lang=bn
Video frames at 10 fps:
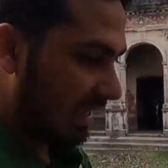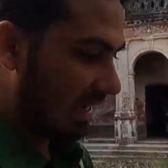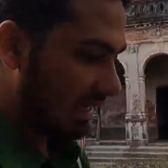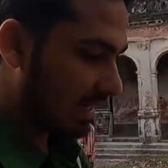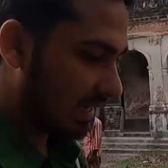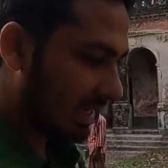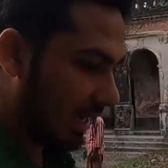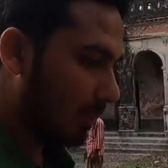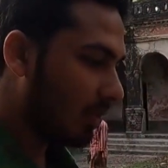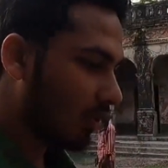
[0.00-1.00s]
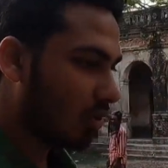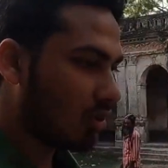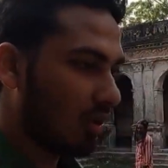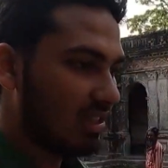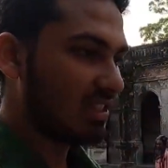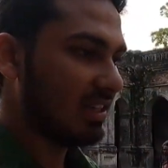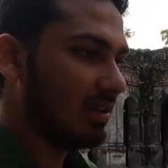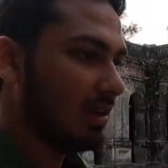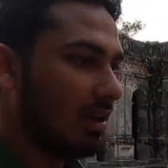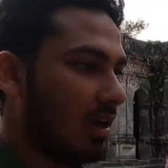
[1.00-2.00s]
এখানকার হেমনগর কলেজের
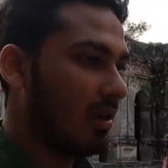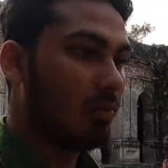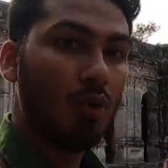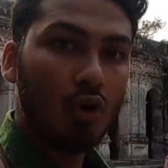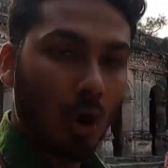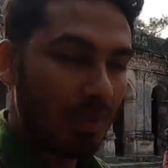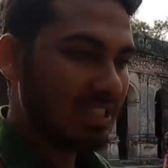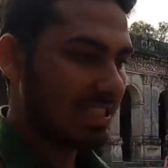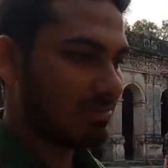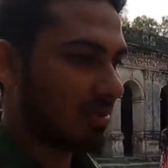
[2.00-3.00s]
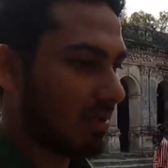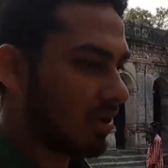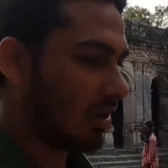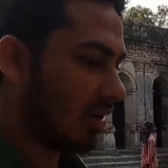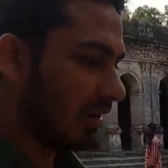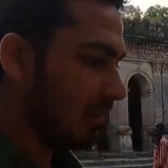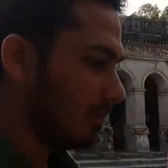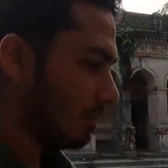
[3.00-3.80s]
মূল অফিস হিসেবে ব্যবহার করা হয়